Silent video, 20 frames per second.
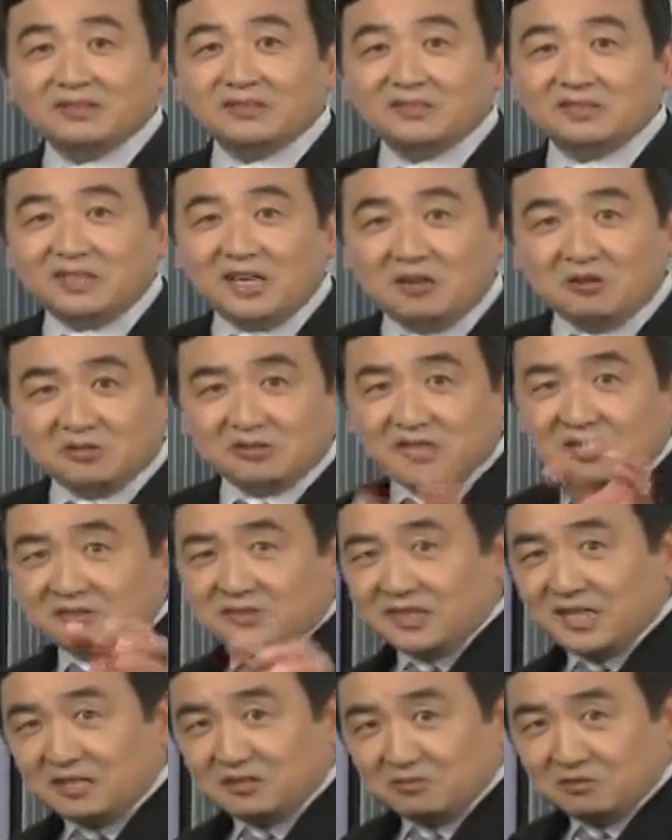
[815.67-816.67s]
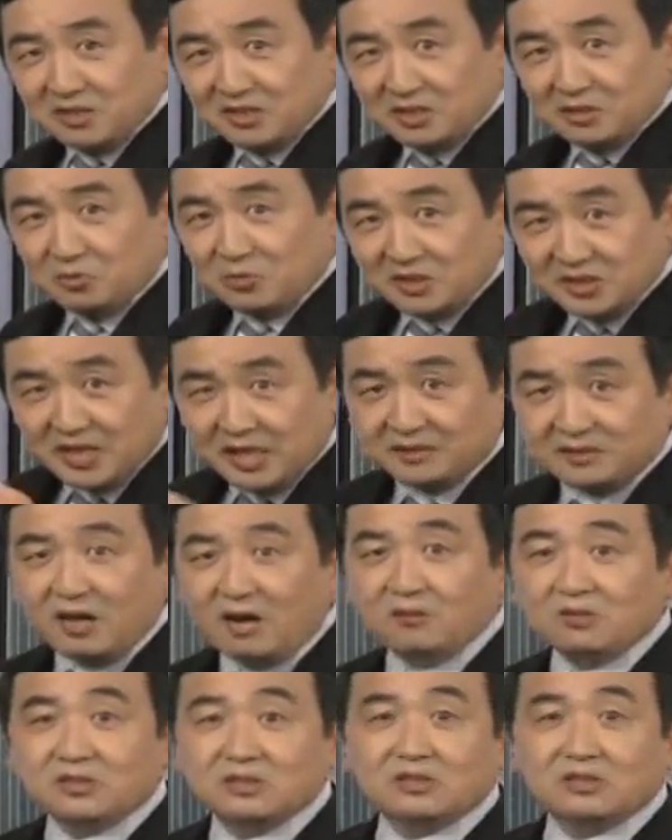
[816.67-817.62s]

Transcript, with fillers: 然后到前头跟你说讲道德。